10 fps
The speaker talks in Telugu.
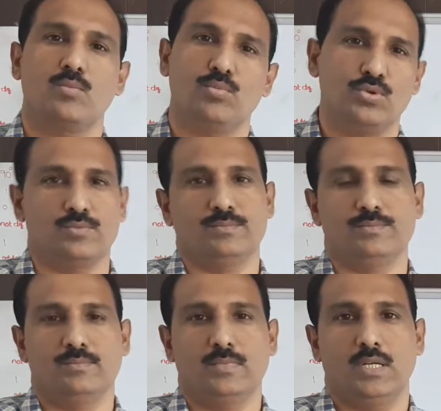బ్లూ
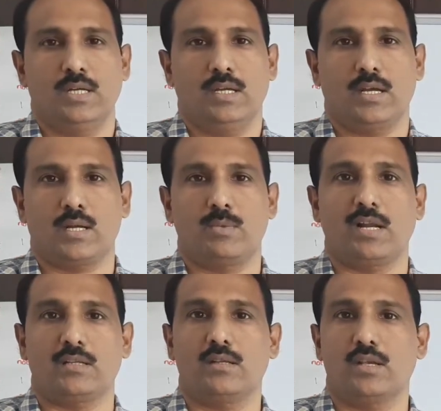ఇక్కడ మనం
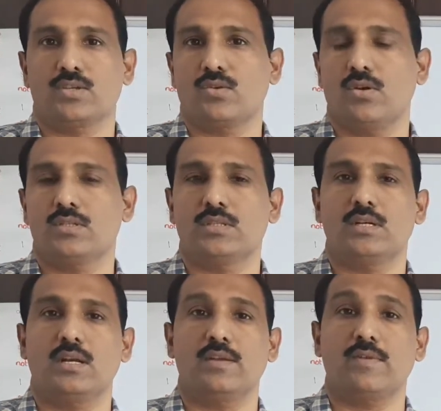అర్థం చేసుకోవాల్సింది
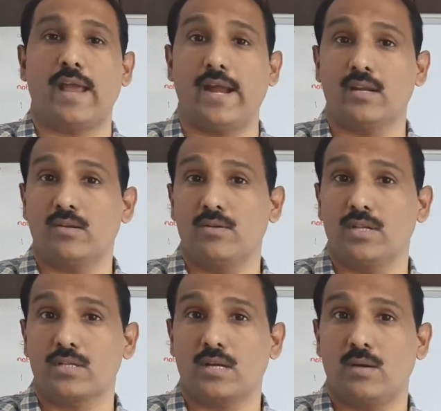ఏంటంటే ఇవి హ్యాండ్
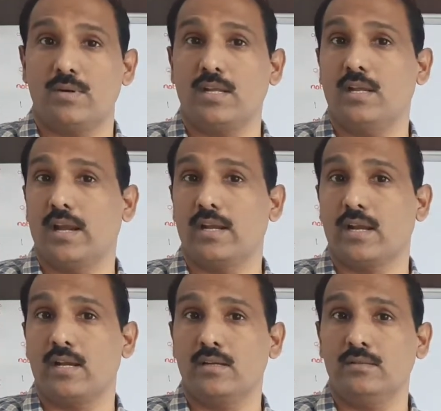క్లోజెస్ కాబట్టి రైట్
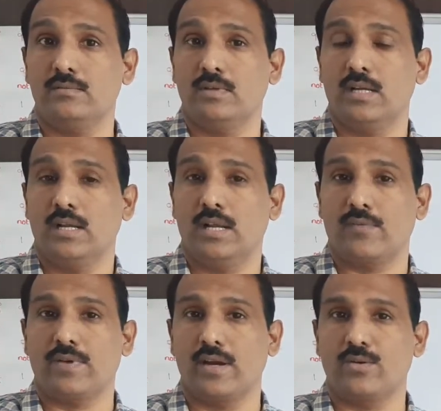హ్యాండ్
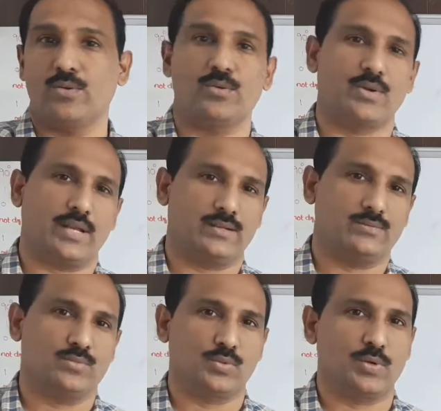లెఫ్ట్ హ్యాండ్ రెండు ఉంటాయి
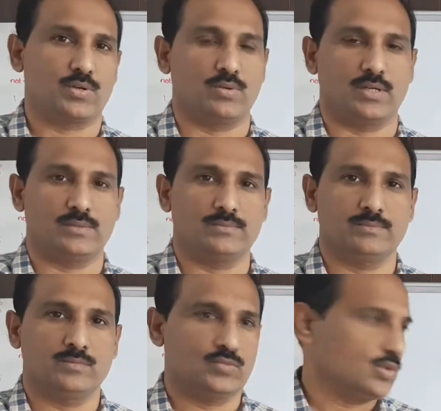గుర్తుపెట్టుకోండి
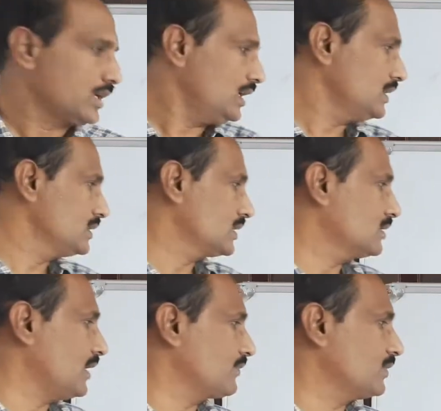ఓకే సిక్స్
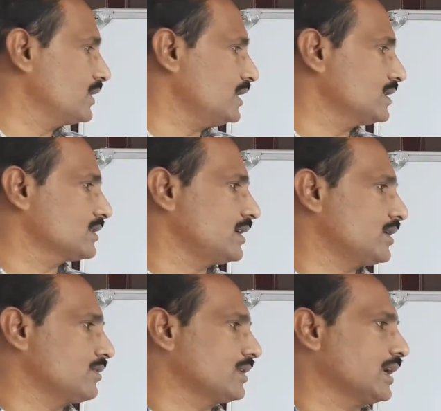లెఫ్ట్ ఉంటాయి సిక్స్
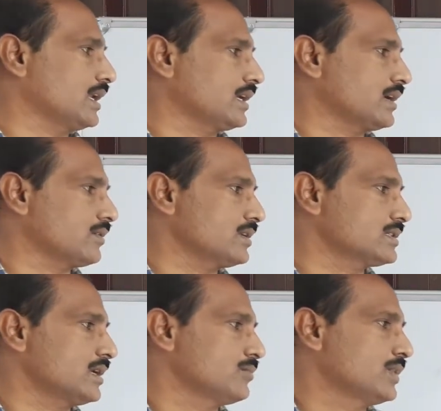రైట్ ఉంటాయి అలాగే ఇక్కడ కూడా
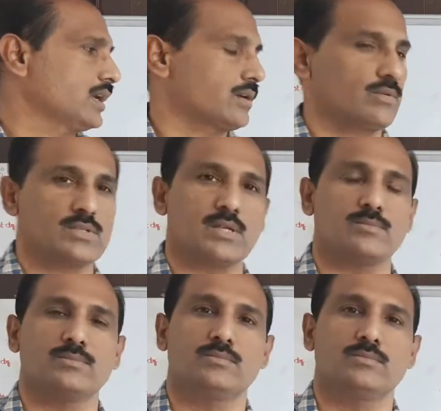సేమ్ ఇక్కడ కూడా సేమ్